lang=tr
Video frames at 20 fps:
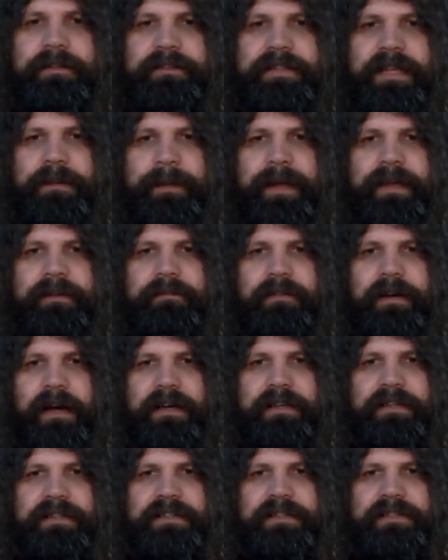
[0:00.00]
deme
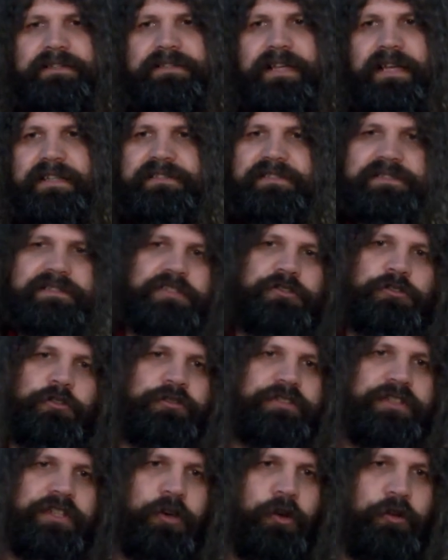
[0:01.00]
hakkınız aslında
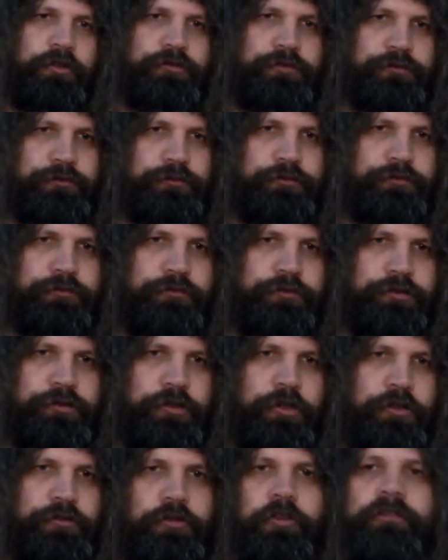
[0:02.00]
çok da yoktur.
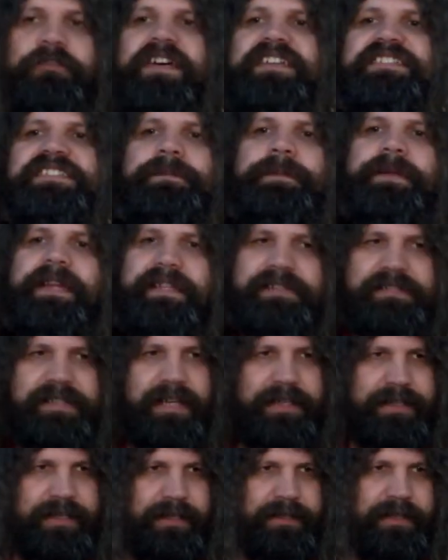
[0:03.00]
Çünkü o çok fazla
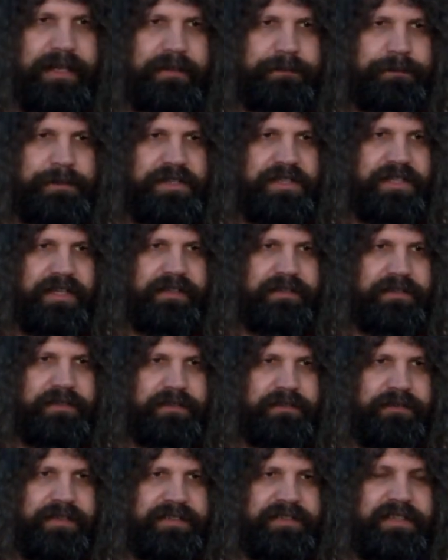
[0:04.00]
bireysel kalan bir
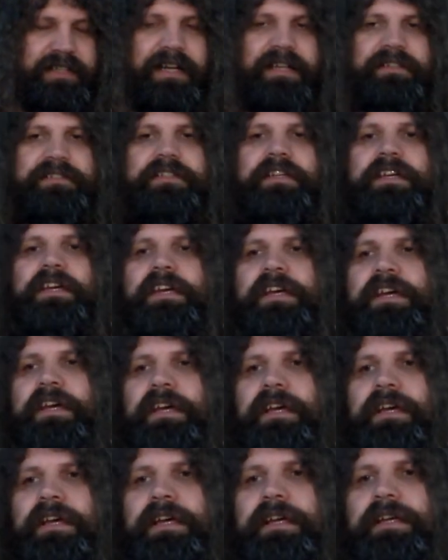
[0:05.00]
şeydir. Ve sanat
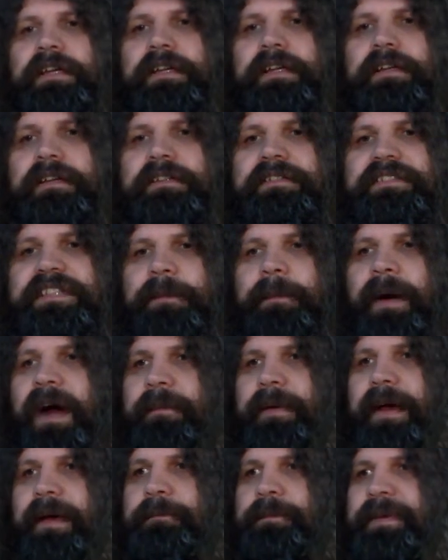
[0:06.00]
e,
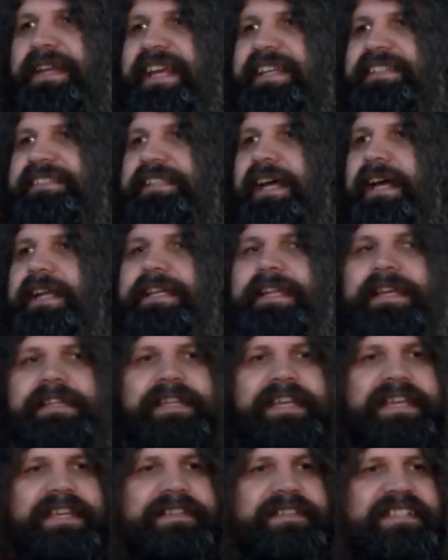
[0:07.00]
tamamen
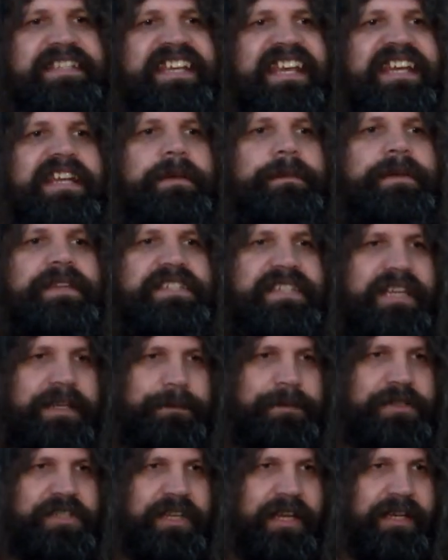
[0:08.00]
bireyselliğe de
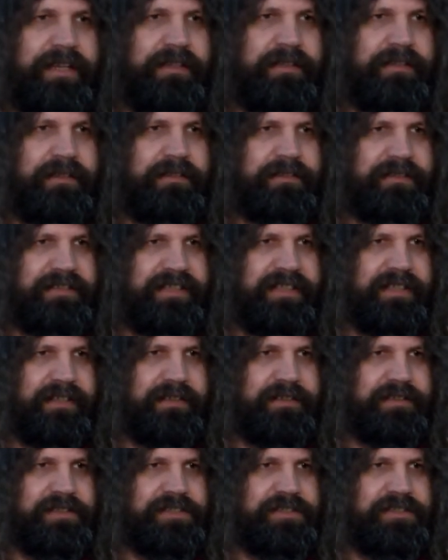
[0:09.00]
indirgenebilecek bir şey
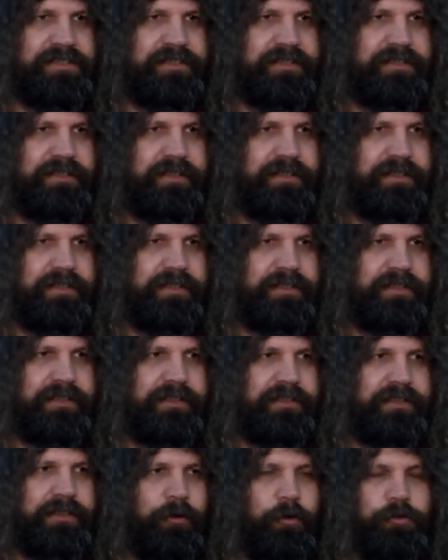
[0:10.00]
değildir.
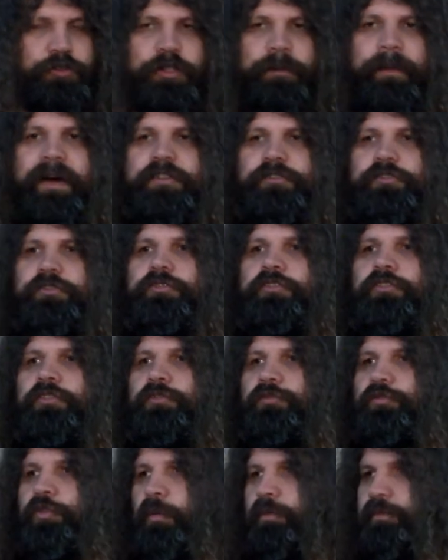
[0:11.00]
E, o zaman
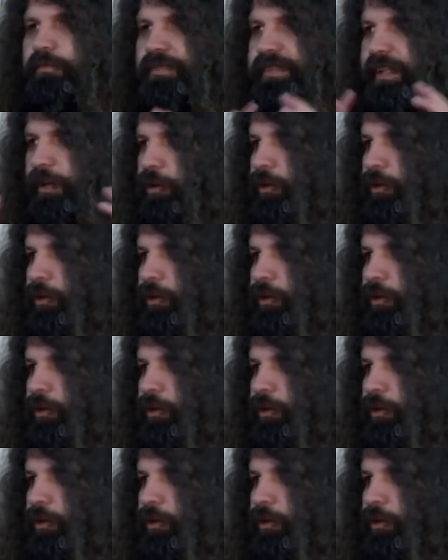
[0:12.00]
çünkü toplumsal